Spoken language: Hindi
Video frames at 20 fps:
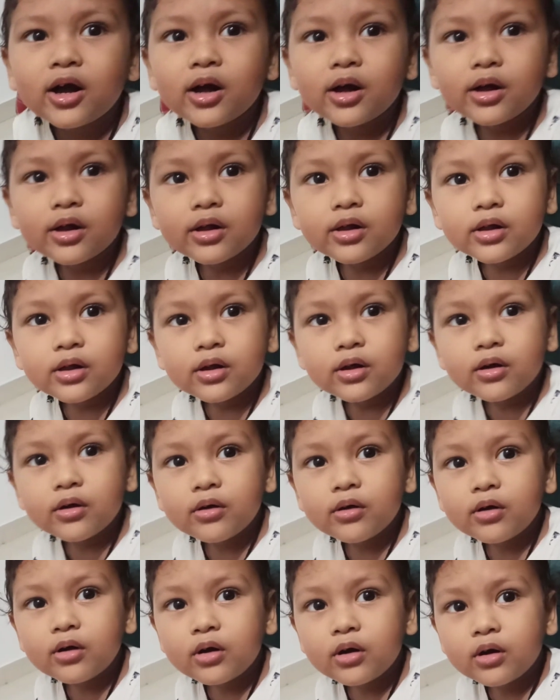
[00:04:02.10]
दीदी आ गया
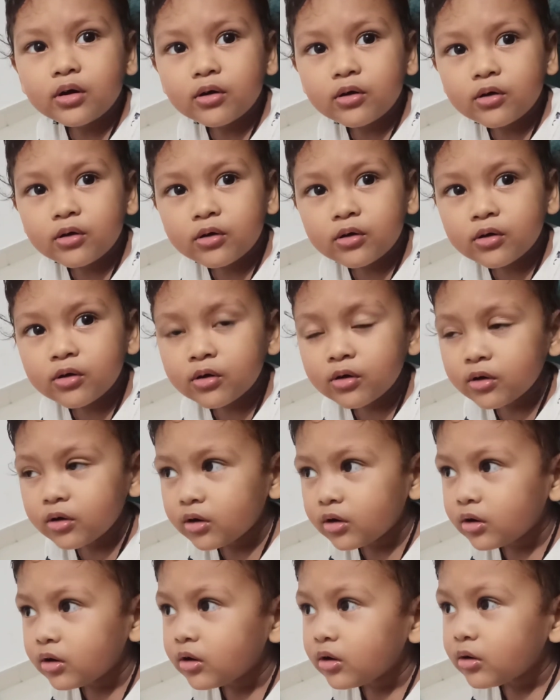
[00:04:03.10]
फोन साफ कर लिया
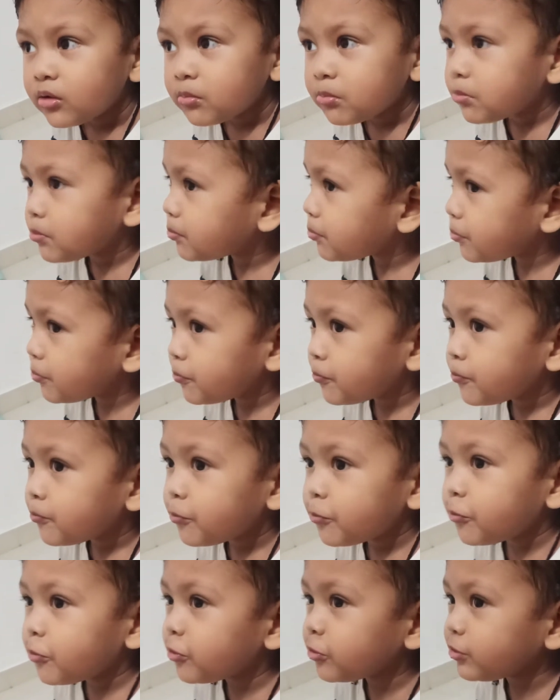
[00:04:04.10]
दीदी ने
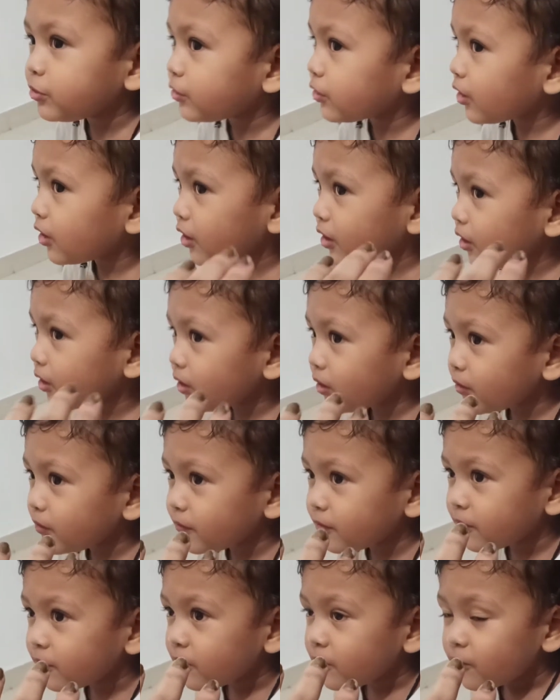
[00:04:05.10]
तूने जो बोला
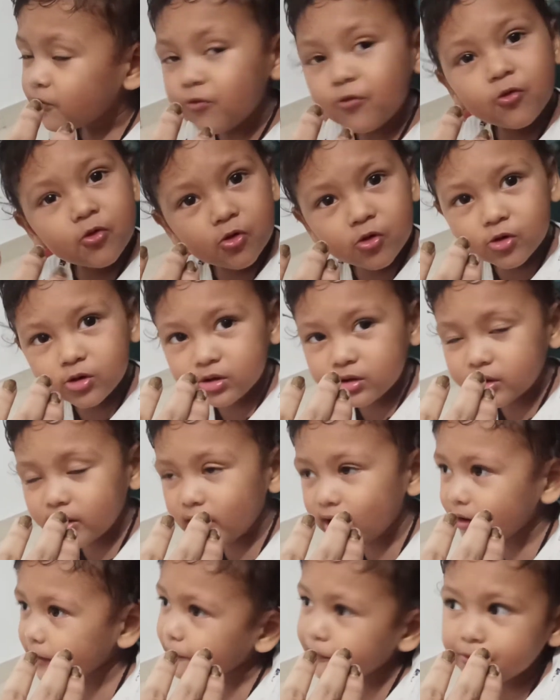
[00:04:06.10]
ना भाई
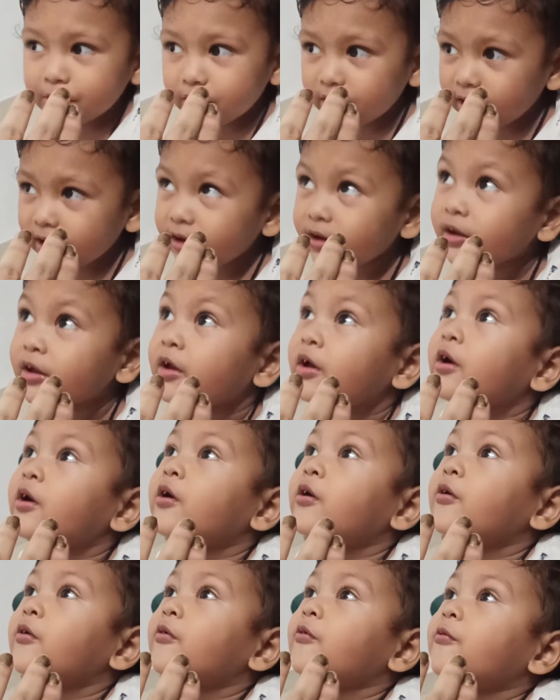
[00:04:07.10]
दिमाग
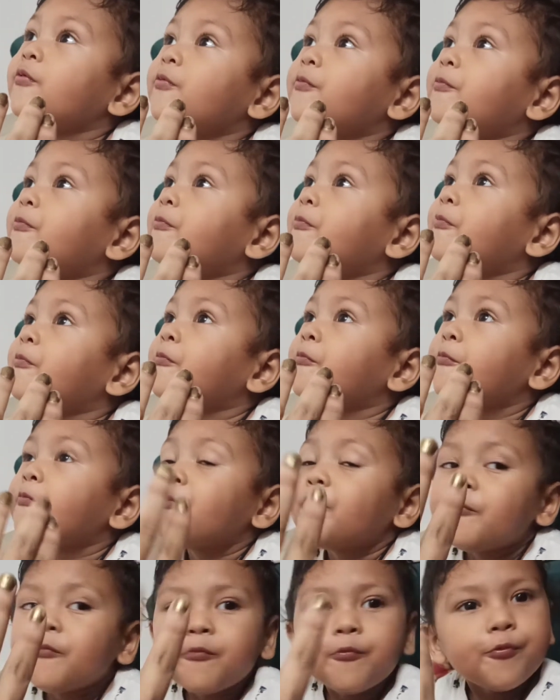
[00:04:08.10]
दिमाग
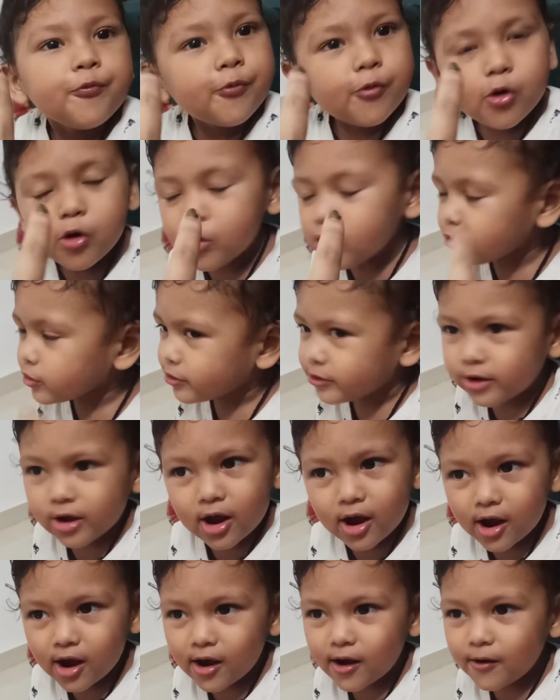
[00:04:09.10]
काम नहीं करता उसके
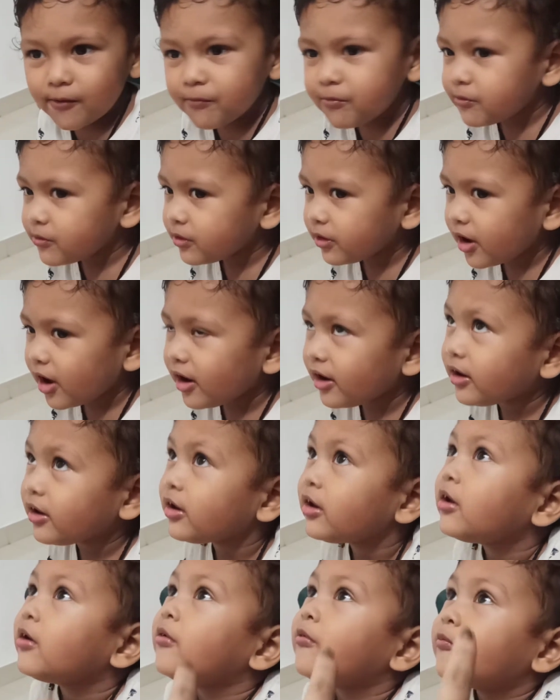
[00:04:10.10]
बाद
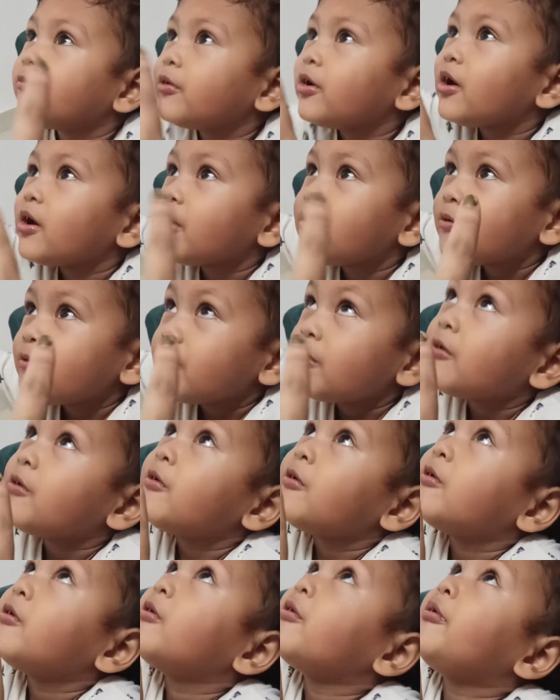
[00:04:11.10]
साफ नहीं
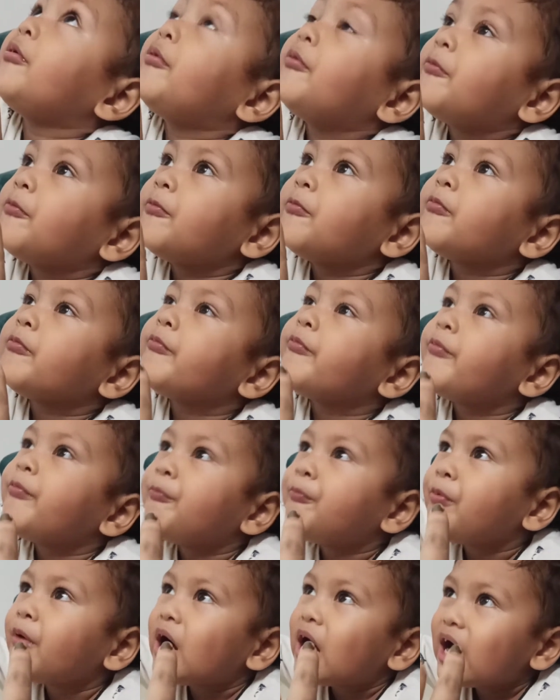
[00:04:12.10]

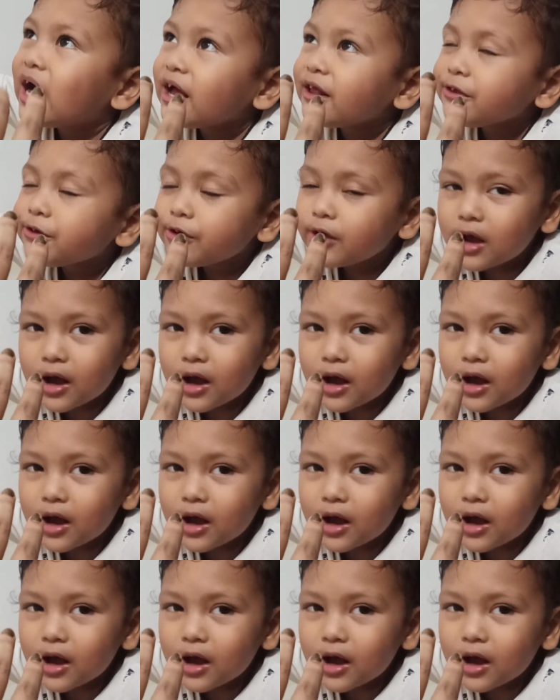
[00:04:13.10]
ठीक है